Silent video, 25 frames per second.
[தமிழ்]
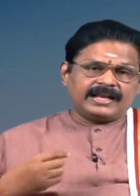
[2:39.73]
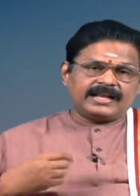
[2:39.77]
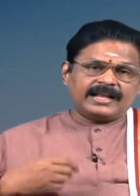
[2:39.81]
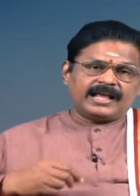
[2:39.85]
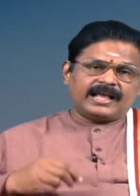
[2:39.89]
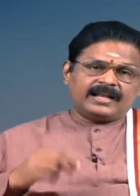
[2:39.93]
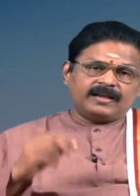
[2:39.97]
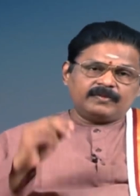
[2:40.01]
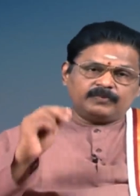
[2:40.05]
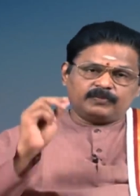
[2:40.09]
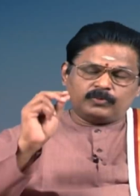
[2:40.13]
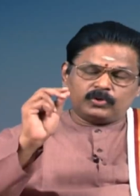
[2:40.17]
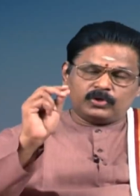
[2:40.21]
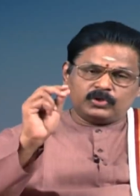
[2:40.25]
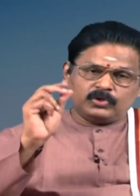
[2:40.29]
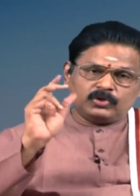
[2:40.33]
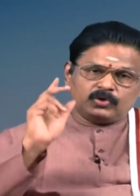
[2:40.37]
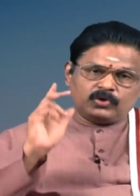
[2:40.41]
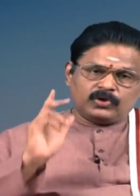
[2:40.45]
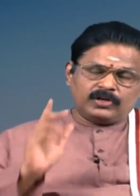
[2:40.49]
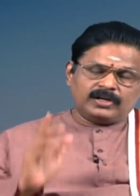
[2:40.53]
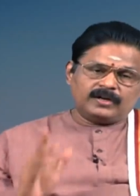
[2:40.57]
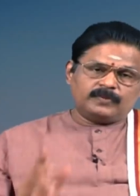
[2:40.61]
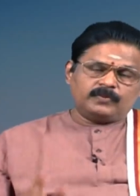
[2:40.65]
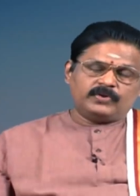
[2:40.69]
என்னால்
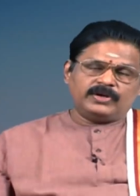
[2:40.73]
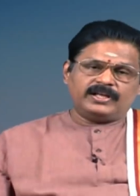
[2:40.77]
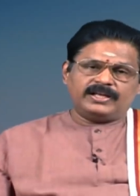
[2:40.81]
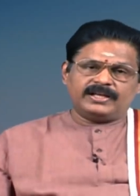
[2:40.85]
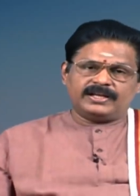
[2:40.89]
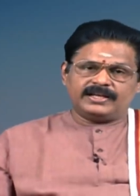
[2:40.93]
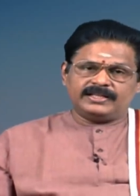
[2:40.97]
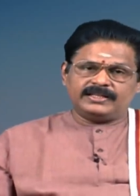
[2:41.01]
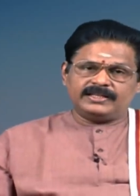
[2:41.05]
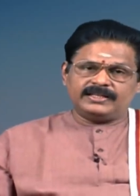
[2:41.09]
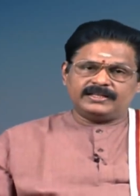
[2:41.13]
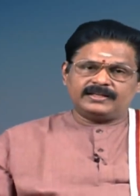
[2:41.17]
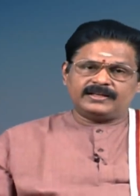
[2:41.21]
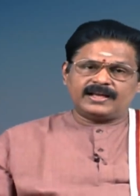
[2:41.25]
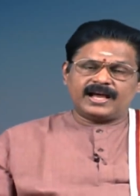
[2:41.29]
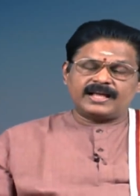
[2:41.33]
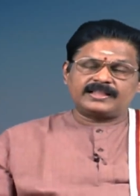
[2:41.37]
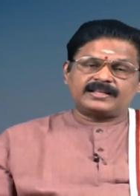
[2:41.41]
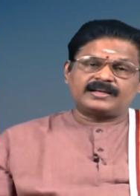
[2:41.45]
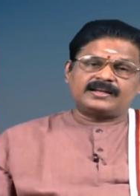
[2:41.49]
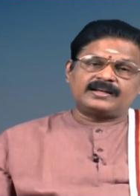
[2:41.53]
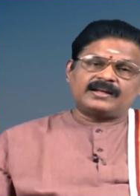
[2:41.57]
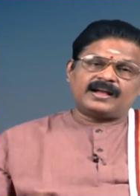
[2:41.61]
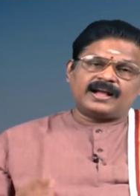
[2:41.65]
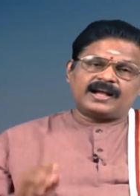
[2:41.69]
புரிந்து கொள்ள முடிகிறது
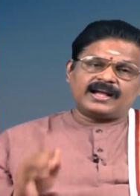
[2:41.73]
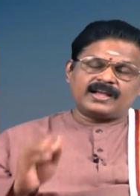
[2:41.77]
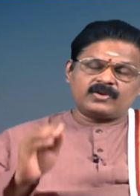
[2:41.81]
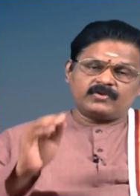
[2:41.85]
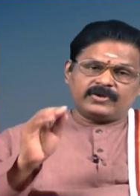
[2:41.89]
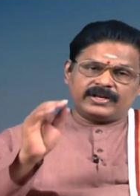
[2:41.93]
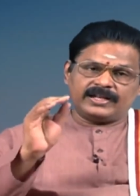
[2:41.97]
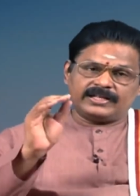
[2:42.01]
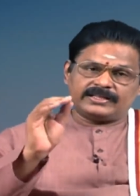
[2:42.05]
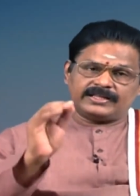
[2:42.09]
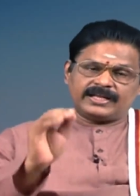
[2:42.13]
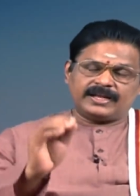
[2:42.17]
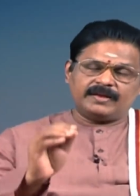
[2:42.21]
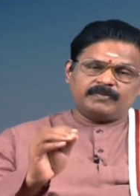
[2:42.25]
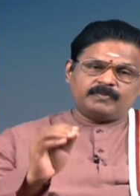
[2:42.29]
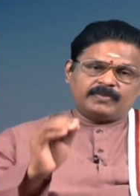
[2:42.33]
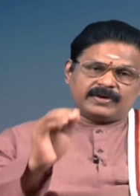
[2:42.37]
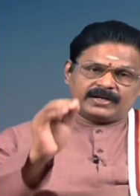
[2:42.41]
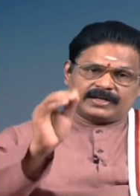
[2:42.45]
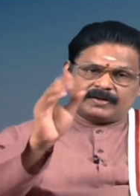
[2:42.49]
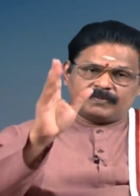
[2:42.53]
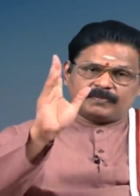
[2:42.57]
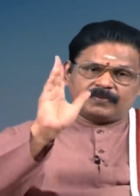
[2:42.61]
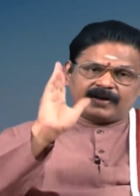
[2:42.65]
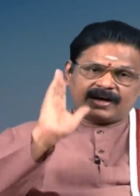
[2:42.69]
அதற்காக என்னுடைய
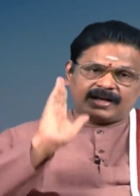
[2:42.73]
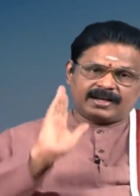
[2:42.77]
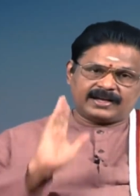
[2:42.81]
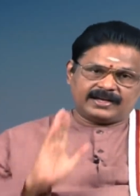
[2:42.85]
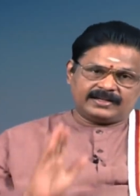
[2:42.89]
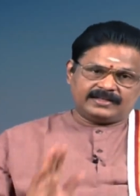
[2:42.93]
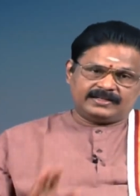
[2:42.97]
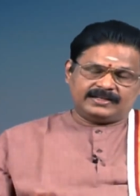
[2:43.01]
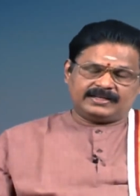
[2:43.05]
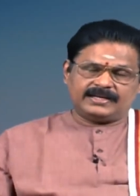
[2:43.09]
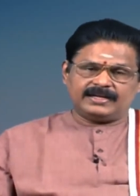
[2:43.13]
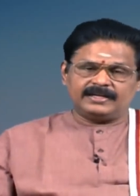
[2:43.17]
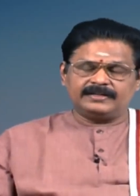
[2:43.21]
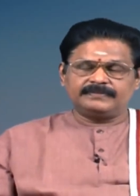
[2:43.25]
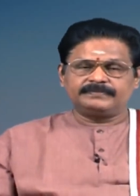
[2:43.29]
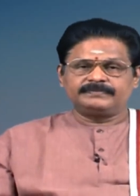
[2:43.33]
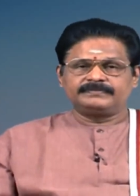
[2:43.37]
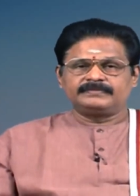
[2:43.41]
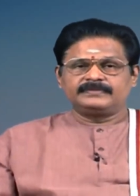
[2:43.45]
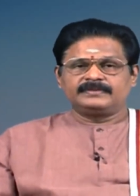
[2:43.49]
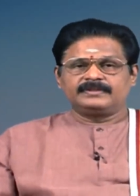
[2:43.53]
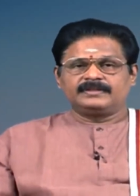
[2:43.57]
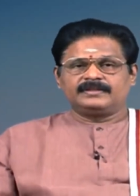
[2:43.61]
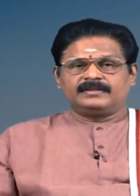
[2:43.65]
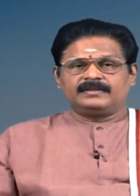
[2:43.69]
தனிப்பட்ட பாராட்டுக்கள்
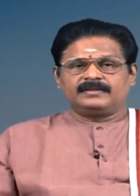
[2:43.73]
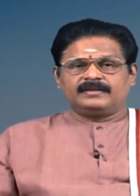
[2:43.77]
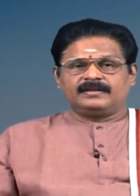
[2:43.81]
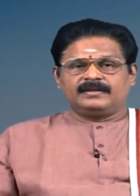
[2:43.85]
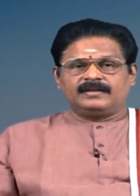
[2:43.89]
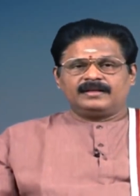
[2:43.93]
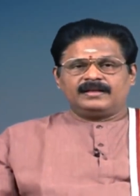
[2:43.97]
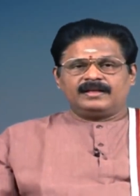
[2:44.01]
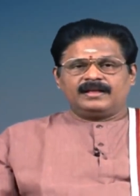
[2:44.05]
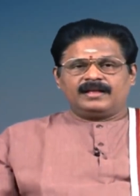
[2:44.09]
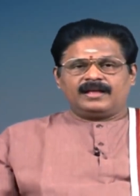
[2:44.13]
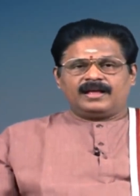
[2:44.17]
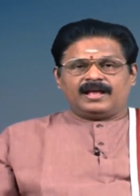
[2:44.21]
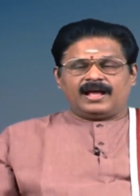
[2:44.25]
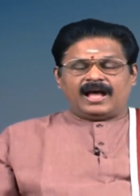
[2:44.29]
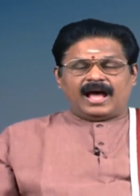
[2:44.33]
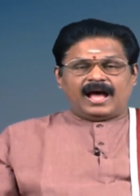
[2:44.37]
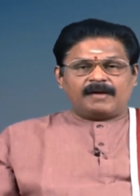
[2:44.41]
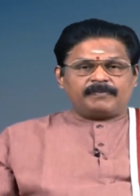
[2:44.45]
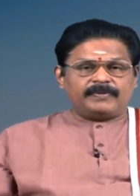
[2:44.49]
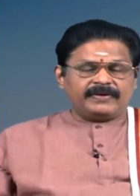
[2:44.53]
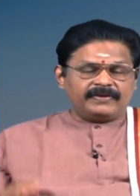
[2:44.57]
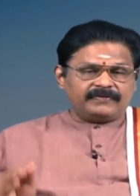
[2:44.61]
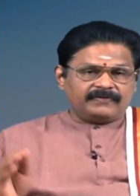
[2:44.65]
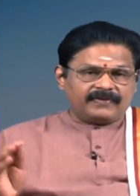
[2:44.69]

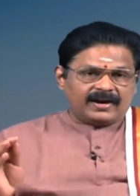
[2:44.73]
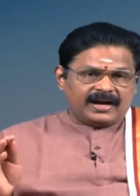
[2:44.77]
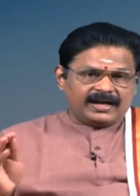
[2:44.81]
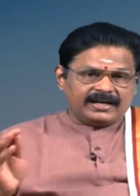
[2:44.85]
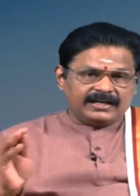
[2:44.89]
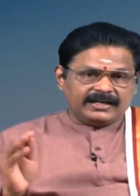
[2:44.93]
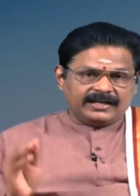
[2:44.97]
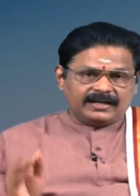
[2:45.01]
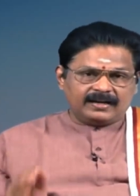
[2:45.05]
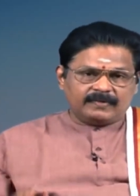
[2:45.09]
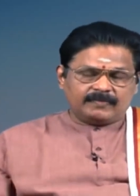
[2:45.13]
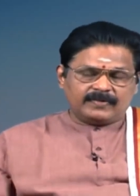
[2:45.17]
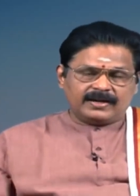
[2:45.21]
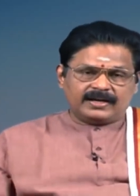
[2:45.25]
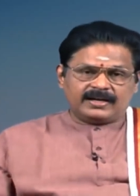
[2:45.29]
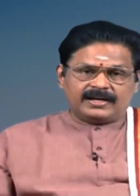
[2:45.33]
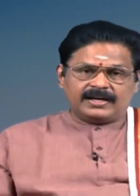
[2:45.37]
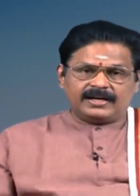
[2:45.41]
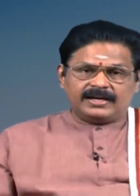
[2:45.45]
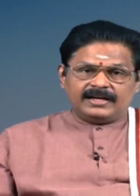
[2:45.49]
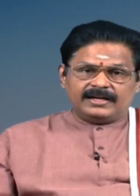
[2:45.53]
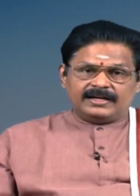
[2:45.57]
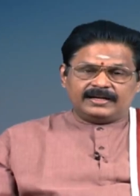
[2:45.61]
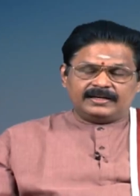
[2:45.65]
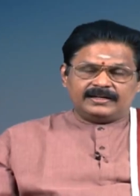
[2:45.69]
அப்படி வாழ்கிற
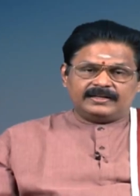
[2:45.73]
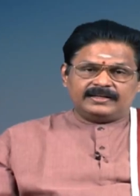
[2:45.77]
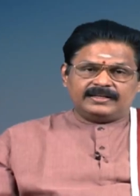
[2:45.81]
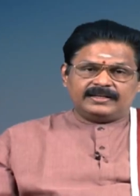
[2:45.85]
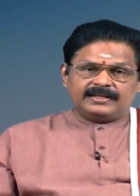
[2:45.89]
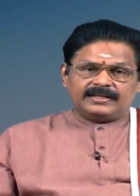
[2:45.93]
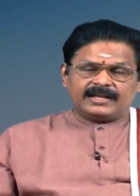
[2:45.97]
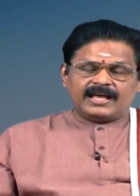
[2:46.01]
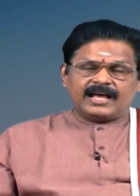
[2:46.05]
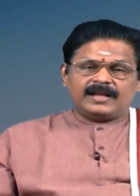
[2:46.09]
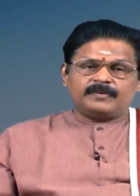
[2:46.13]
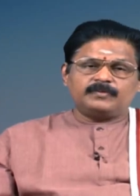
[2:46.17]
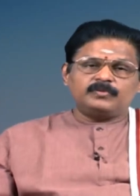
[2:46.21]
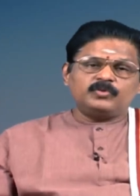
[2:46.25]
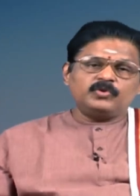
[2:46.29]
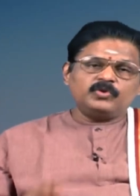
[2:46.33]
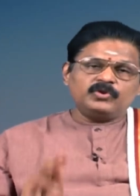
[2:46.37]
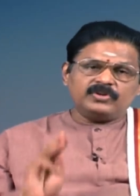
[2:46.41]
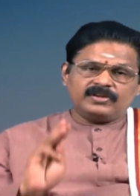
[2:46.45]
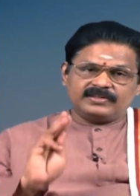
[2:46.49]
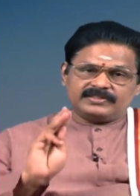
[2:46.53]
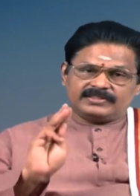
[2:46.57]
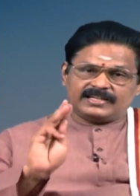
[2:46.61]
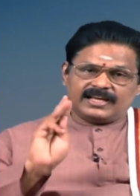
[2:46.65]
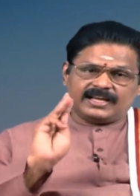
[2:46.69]
மக்கள் நான்
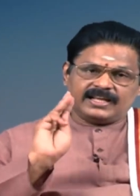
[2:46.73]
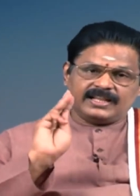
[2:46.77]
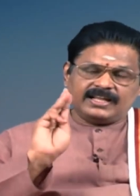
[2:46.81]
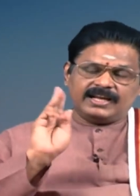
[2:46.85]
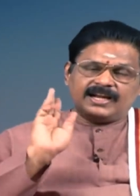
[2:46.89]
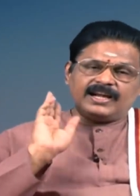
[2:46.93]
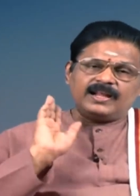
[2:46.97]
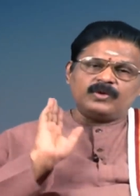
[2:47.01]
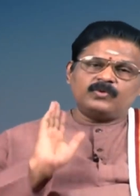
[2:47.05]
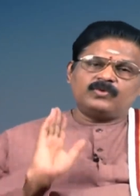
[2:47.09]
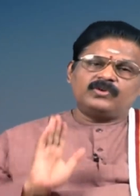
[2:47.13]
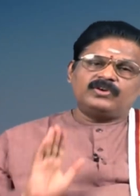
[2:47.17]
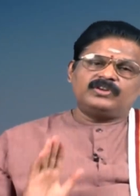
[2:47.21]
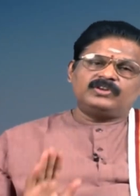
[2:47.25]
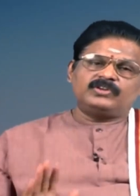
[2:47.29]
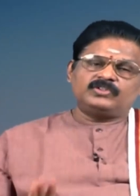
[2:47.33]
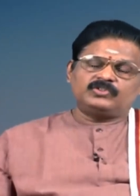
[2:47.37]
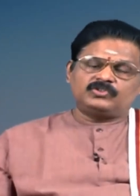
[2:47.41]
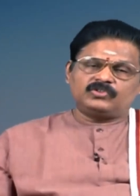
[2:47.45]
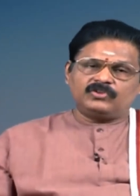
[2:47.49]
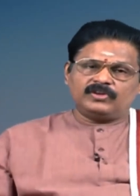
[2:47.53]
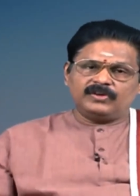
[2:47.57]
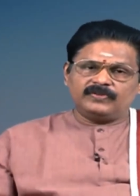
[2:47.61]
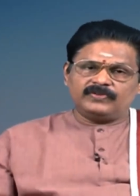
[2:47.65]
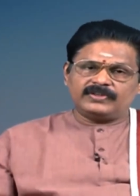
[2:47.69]
மூன்று செய்திகளை உங்களுக்கு
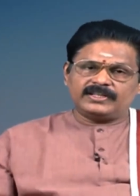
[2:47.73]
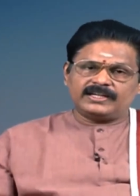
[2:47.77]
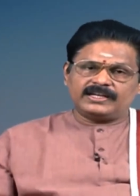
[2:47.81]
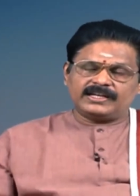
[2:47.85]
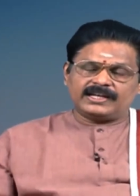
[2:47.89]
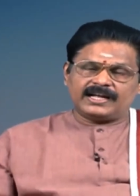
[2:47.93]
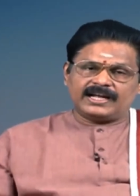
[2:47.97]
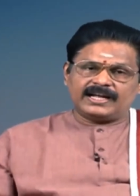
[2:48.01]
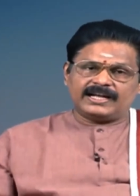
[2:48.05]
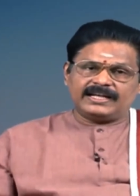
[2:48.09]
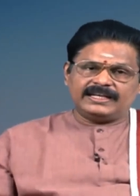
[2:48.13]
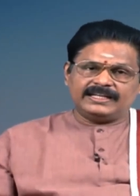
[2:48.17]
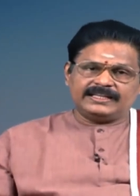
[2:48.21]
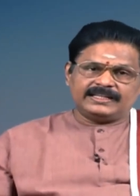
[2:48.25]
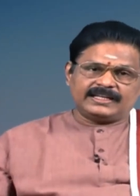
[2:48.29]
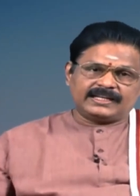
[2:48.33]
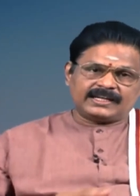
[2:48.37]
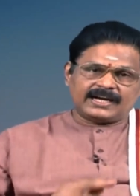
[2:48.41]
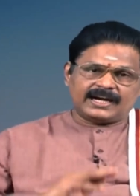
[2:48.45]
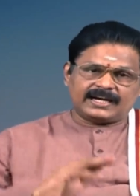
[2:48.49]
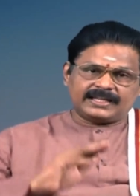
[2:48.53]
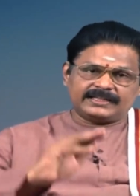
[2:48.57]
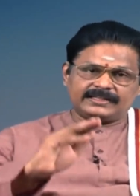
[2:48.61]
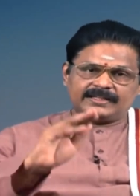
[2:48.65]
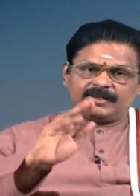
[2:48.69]
சொல்லுவதற்காக இந்த
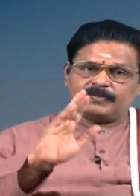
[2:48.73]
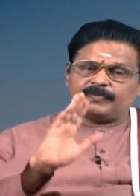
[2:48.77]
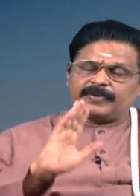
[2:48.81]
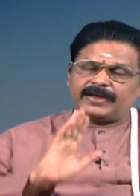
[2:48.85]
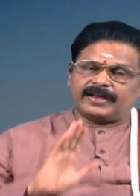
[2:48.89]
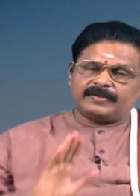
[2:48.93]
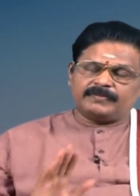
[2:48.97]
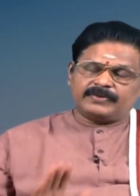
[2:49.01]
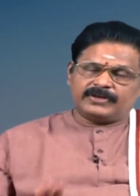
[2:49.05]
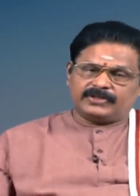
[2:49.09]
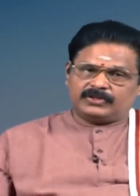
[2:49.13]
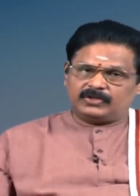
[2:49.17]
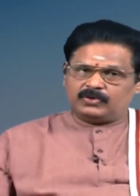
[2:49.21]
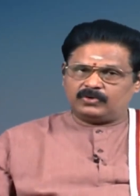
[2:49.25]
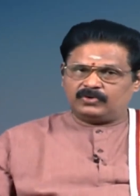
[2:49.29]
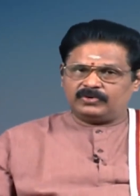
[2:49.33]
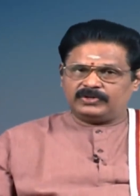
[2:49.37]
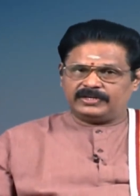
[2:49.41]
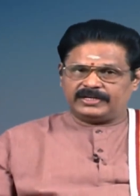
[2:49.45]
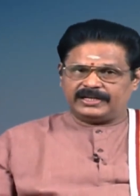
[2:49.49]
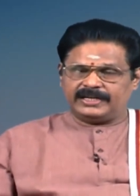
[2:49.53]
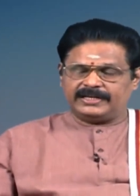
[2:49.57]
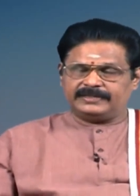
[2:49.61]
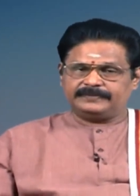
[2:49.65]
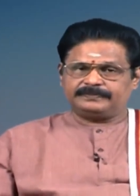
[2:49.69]
களத்தை பயன்படுத்தி
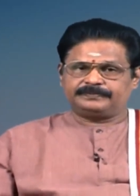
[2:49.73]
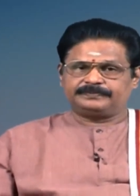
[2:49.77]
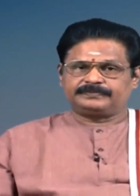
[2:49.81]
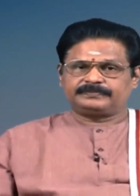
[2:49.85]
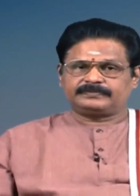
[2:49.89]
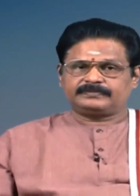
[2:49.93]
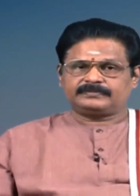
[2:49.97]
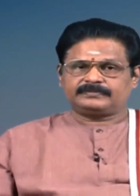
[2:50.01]
கொள்கிறேன்